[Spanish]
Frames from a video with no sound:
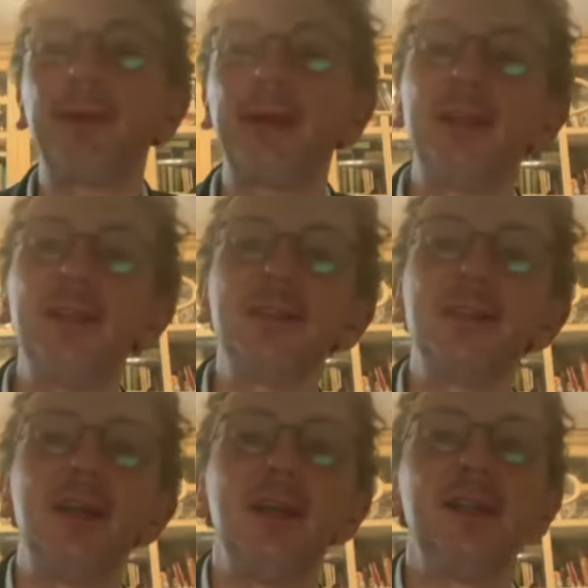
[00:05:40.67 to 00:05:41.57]
país
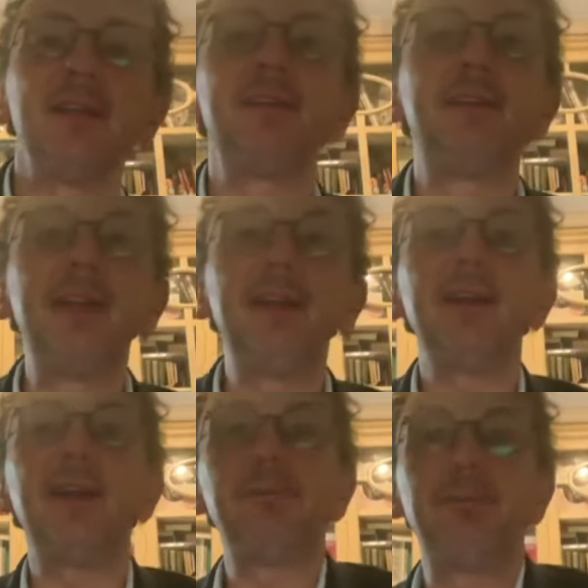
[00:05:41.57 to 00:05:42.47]
del
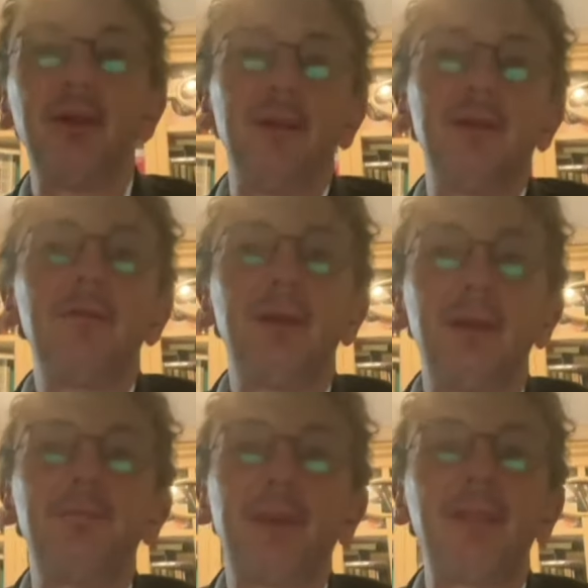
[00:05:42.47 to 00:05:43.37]
de el,
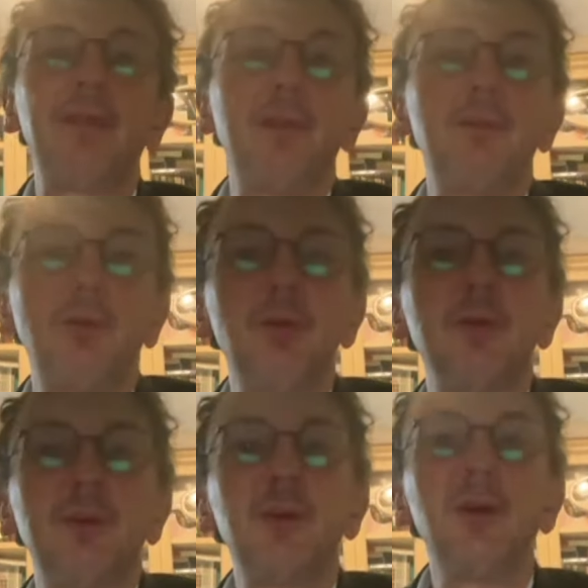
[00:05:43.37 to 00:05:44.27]
el precio del crudo,
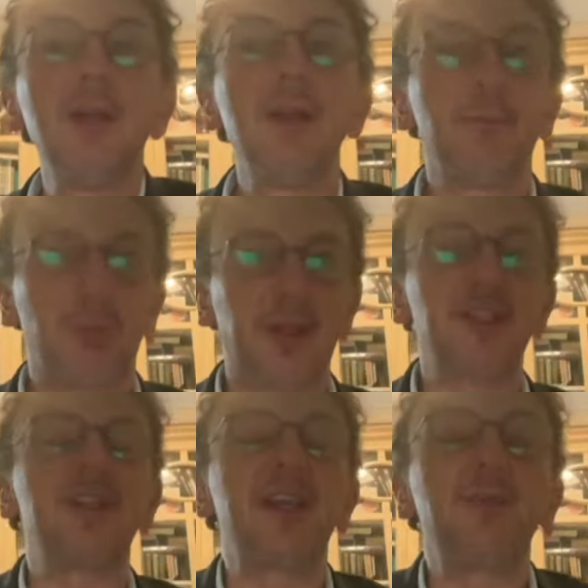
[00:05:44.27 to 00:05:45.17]
¿no? Porque
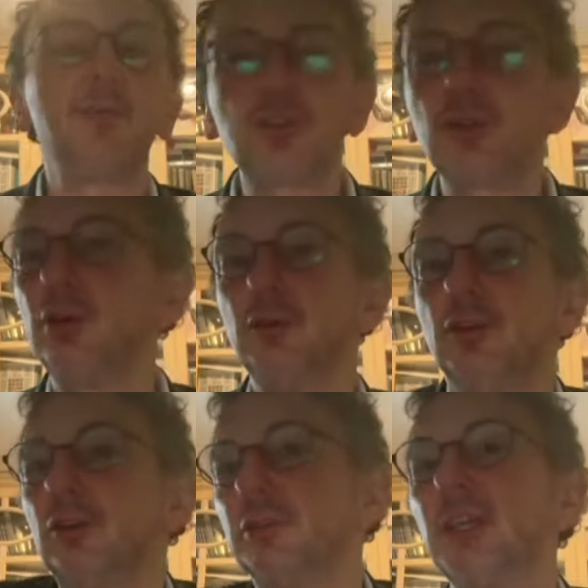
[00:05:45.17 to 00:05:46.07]
seamos
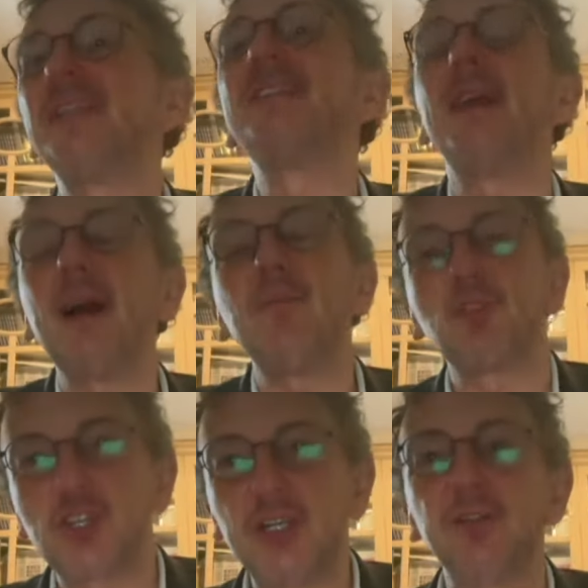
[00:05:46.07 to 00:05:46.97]
los,
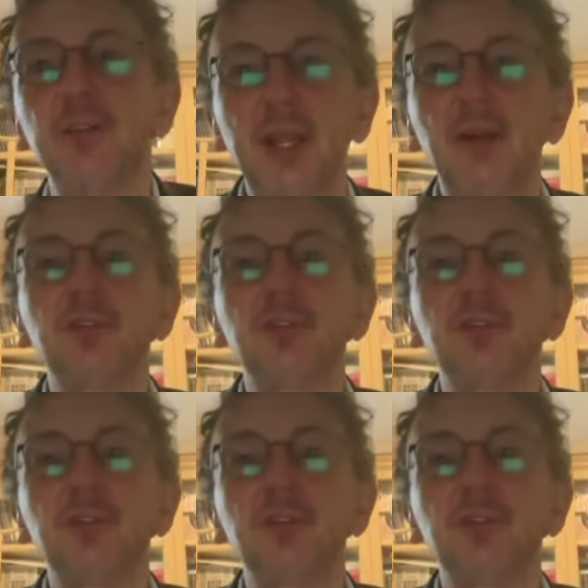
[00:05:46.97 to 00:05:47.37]
sigamos siendo, ya lo